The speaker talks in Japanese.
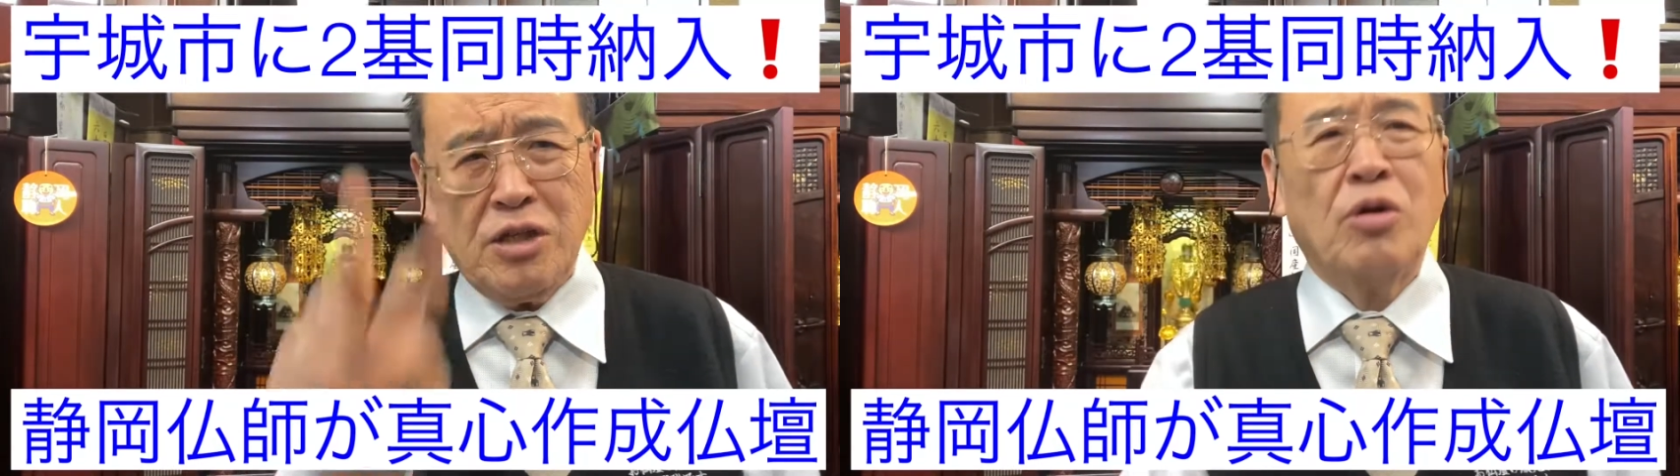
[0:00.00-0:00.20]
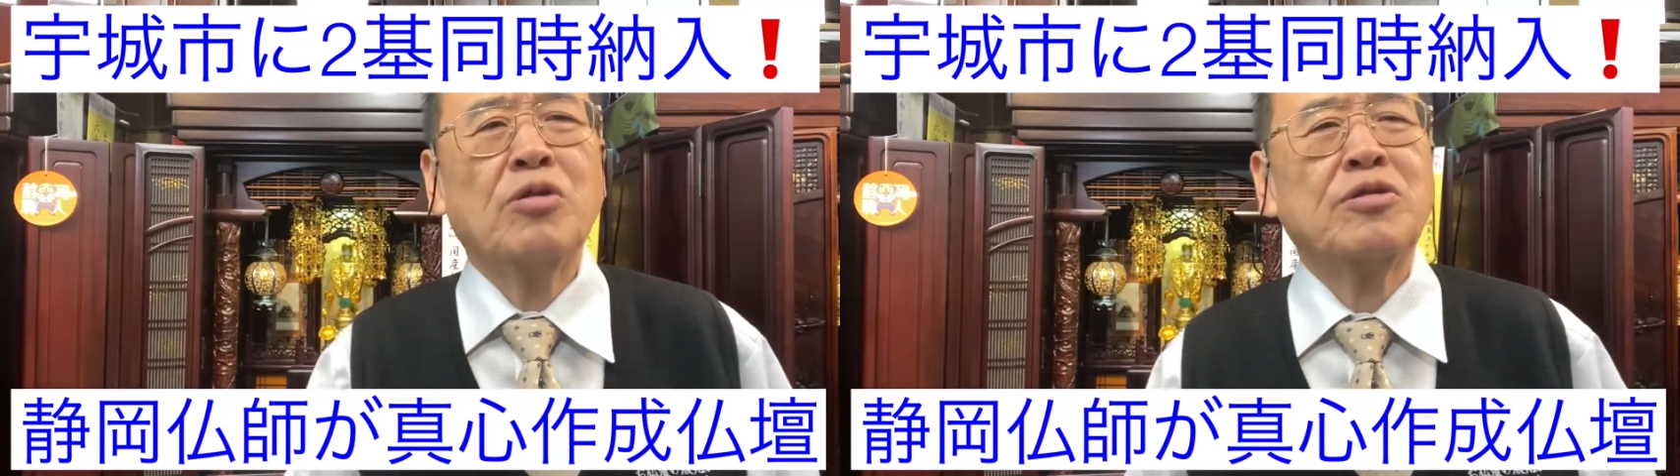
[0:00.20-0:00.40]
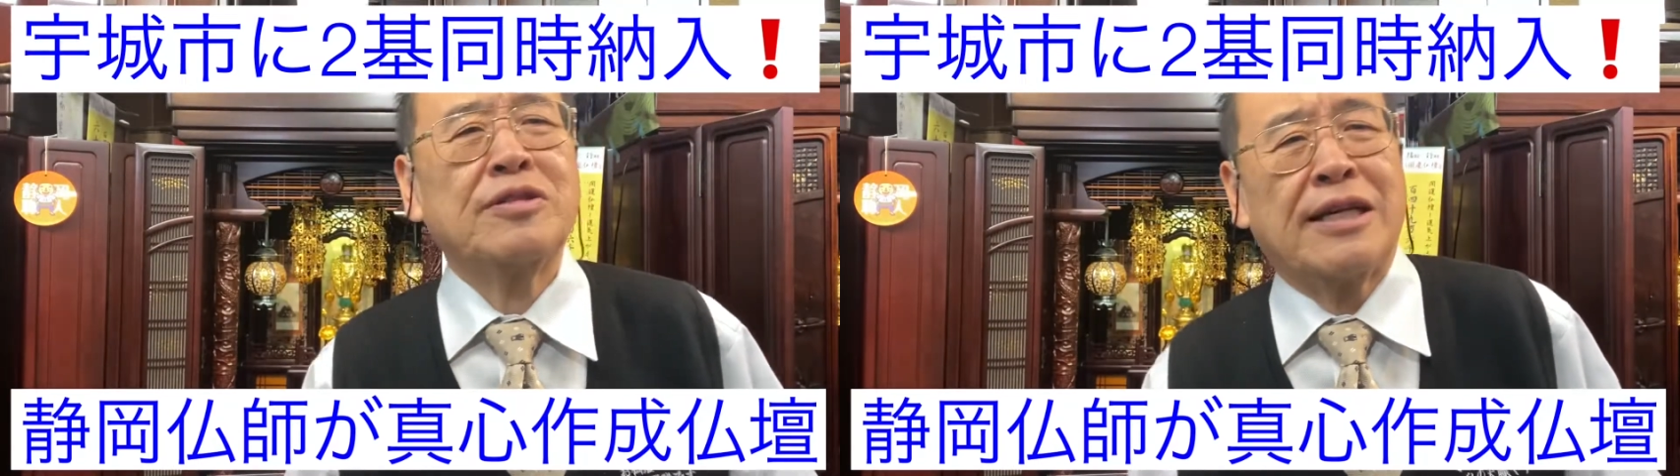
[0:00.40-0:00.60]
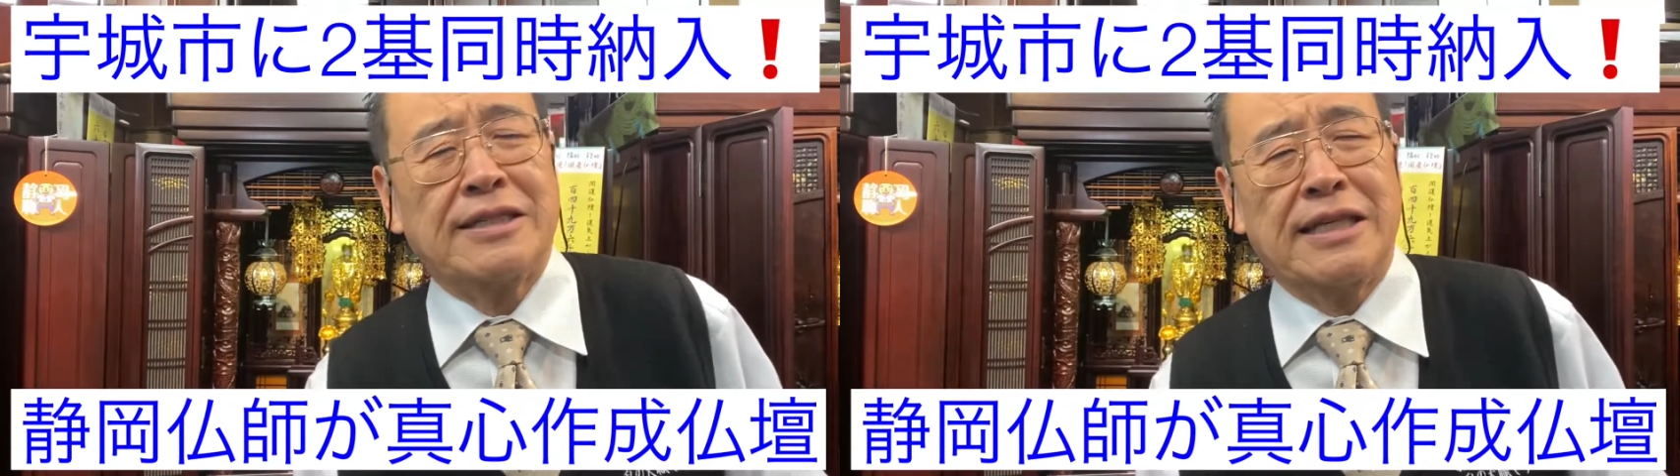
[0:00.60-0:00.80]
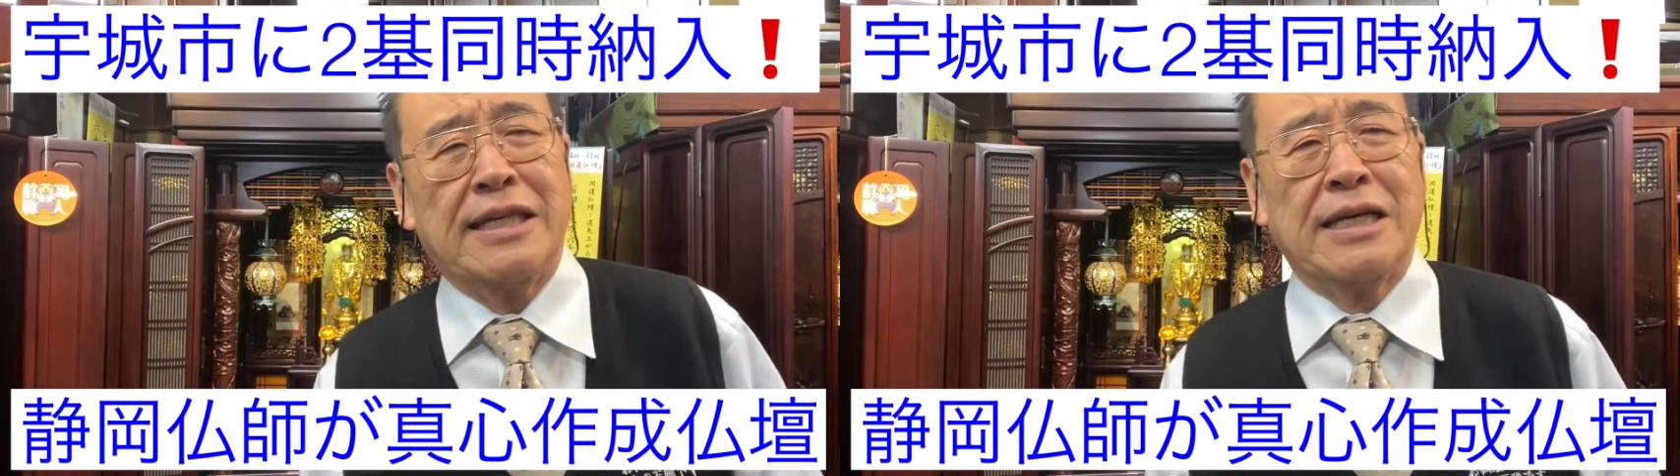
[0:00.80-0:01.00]
納入させ
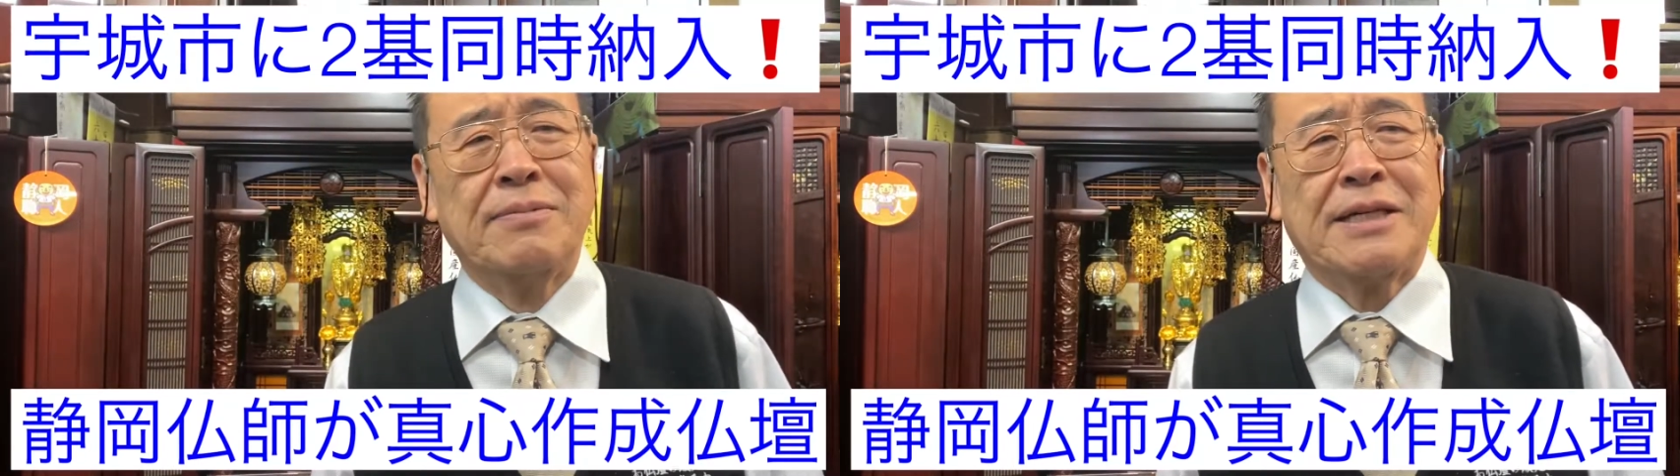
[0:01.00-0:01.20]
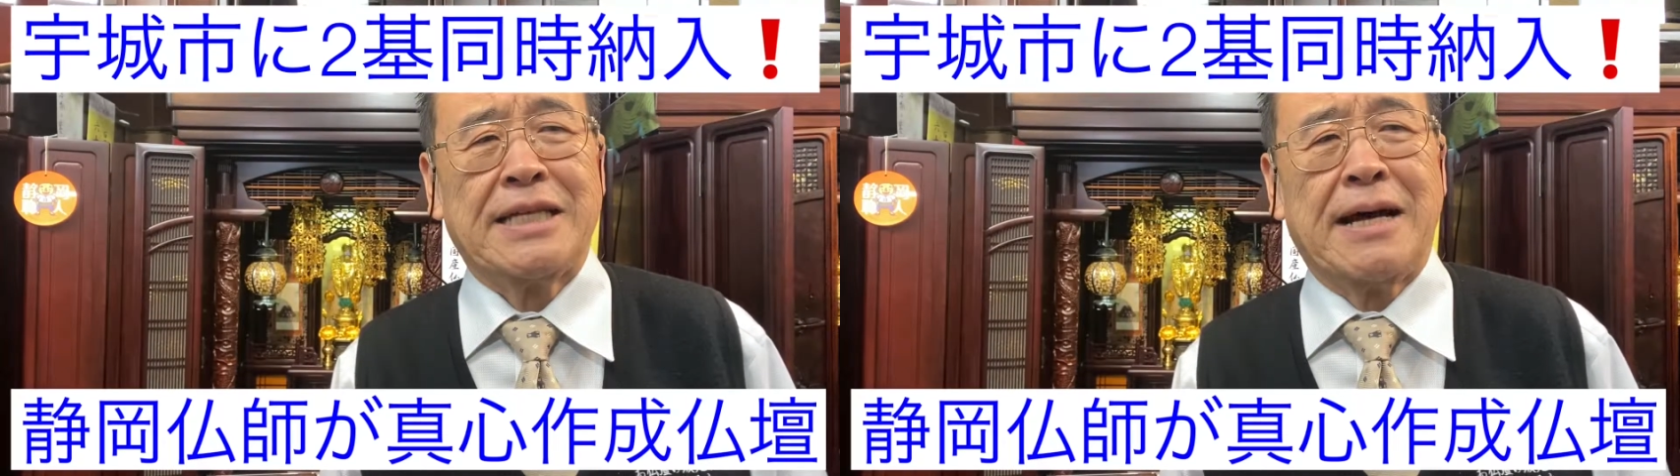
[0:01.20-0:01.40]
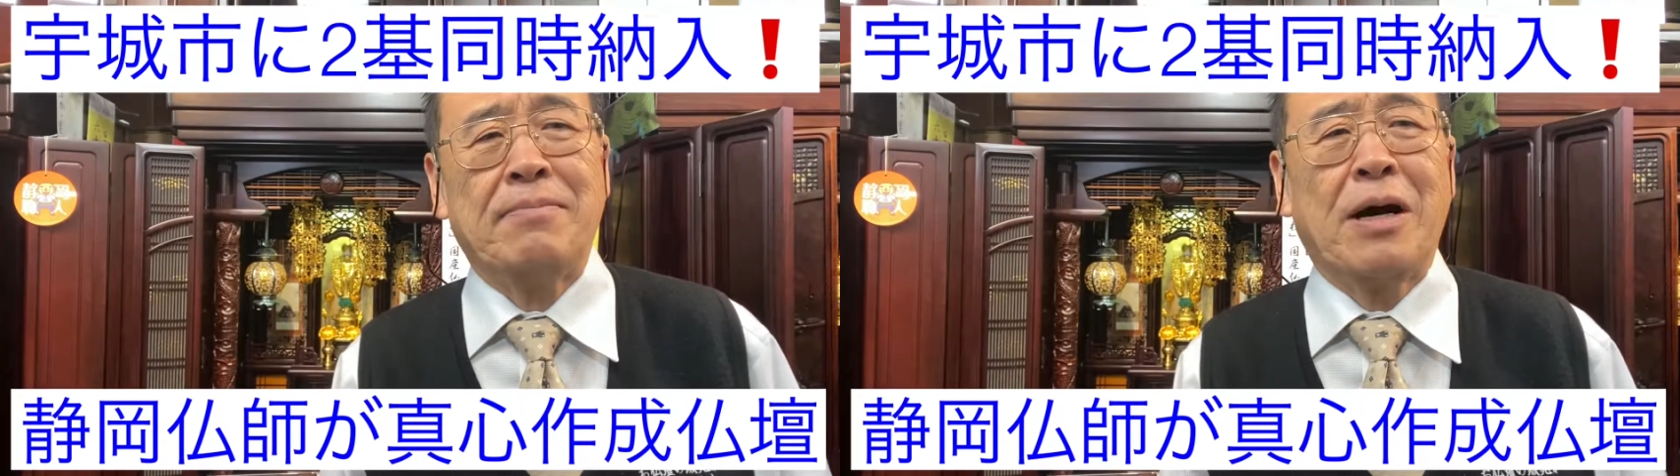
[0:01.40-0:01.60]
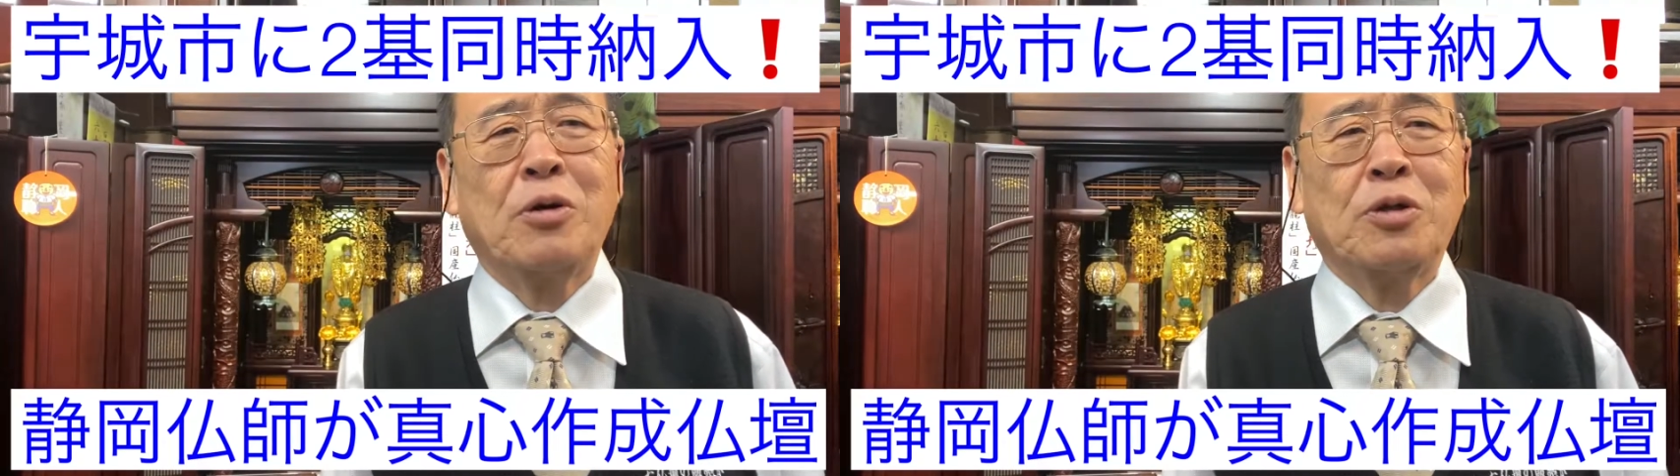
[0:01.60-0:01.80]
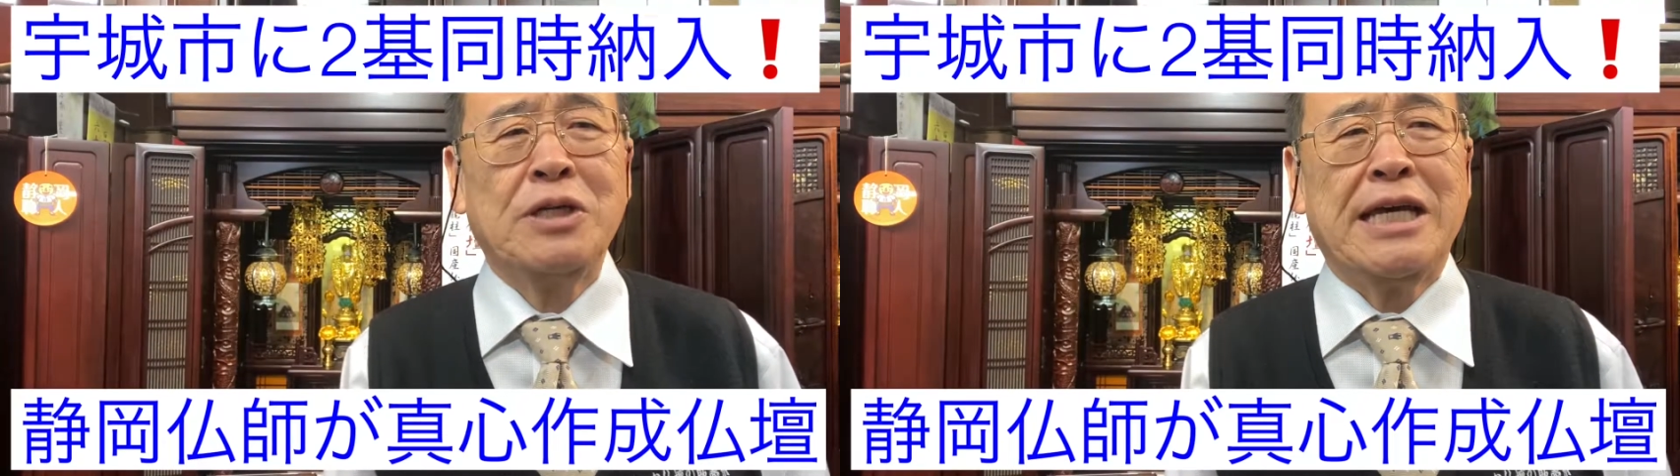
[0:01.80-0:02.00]
ていただきました
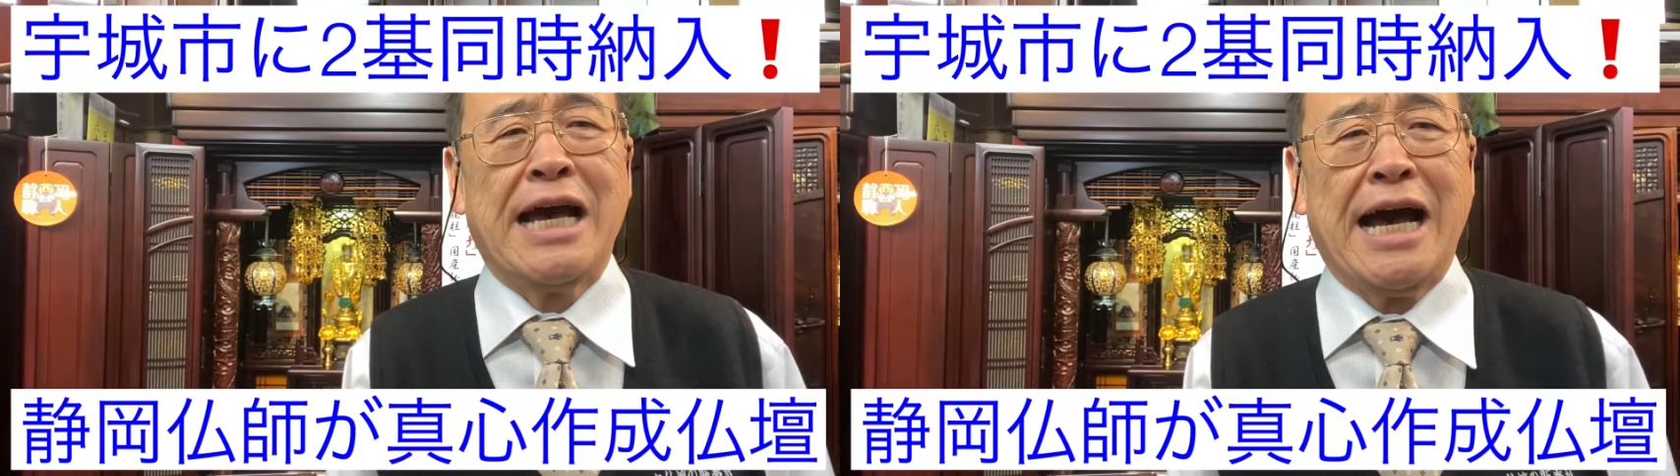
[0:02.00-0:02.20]
誠に